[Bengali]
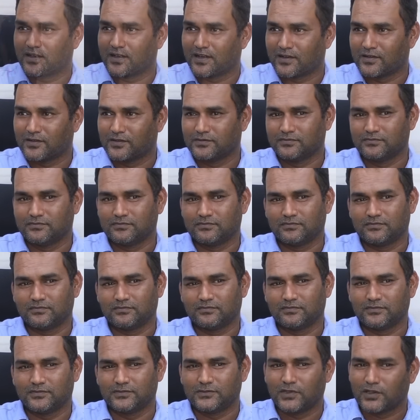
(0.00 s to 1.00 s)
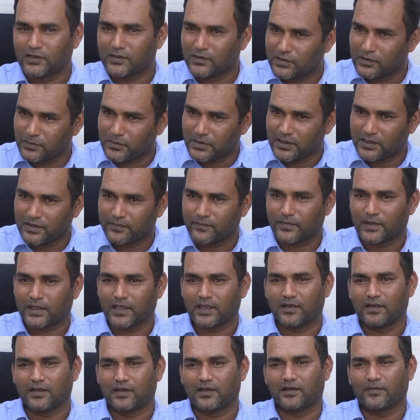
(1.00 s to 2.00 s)
কারণ যখন তুমি
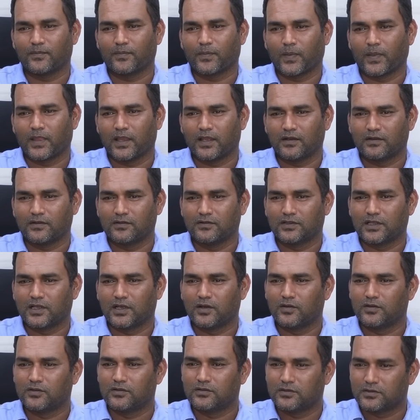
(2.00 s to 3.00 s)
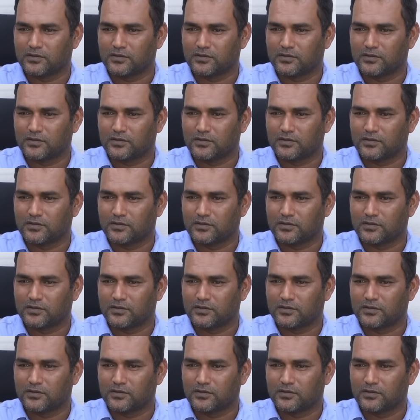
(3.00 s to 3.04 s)
কোথাও